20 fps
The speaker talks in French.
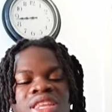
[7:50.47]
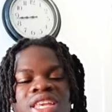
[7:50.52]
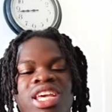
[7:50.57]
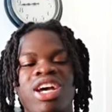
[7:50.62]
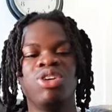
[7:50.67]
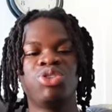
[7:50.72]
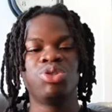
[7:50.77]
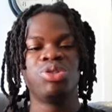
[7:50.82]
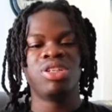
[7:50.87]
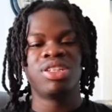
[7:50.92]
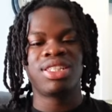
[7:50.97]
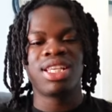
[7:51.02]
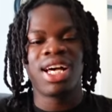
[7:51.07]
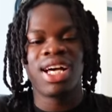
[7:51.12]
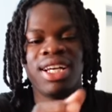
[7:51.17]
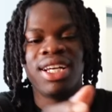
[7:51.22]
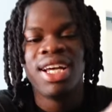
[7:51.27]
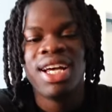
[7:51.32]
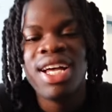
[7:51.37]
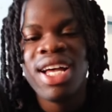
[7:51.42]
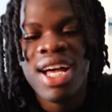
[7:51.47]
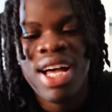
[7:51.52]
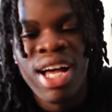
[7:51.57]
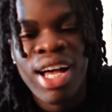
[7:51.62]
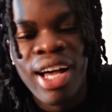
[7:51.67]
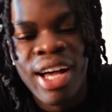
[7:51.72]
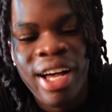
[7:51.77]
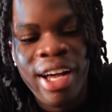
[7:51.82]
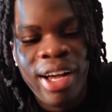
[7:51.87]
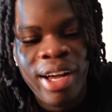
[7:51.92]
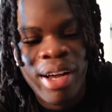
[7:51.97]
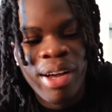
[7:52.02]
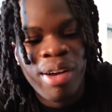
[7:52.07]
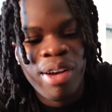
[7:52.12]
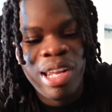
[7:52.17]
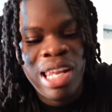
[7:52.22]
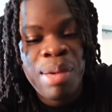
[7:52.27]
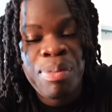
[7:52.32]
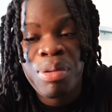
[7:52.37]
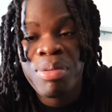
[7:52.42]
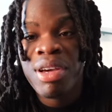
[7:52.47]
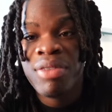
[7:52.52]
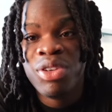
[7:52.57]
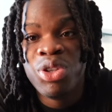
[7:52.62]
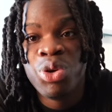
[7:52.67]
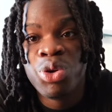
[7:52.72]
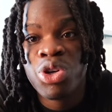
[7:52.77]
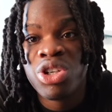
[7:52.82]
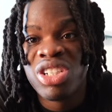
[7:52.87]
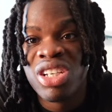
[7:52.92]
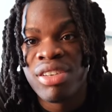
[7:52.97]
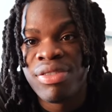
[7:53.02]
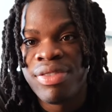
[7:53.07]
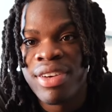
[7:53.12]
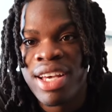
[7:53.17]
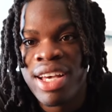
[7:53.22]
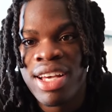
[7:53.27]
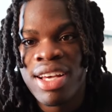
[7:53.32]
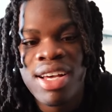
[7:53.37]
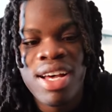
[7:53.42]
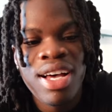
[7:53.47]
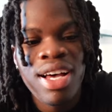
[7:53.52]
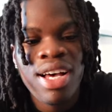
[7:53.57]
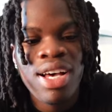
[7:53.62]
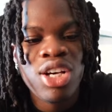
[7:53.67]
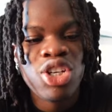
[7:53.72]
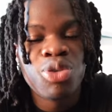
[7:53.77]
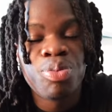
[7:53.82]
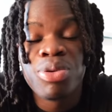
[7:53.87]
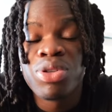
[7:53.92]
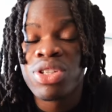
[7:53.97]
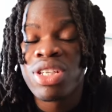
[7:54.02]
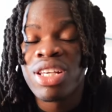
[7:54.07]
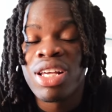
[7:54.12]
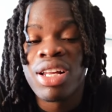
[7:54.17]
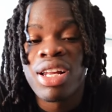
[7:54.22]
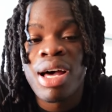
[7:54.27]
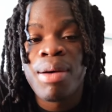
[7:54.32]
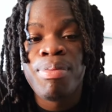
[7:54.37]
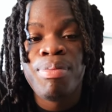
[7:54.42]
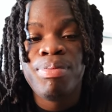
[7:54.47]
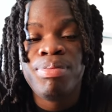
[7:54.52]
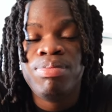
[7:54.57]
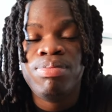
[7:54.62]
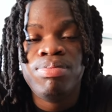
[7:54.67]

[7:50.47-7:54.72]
Et ensuite de ça, euh, les premières vidéos que j'ai fait, je pense qu'il y en a,